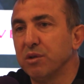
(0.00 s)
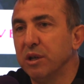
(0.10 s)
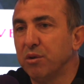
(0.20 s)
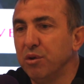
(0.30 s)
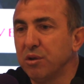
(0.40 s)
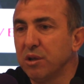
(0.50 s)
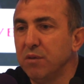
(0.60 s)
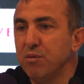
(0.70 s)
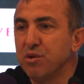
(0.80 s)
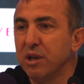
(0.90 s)
Ortaya
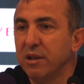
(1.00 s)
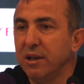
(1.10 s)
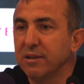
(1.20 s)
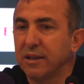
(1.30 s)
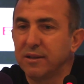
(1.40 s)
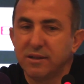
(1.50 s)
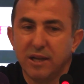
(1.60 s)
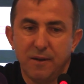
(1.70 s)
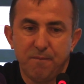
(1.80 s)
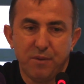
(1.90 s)
koydukları mücadele,
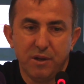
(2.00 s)
taktiksel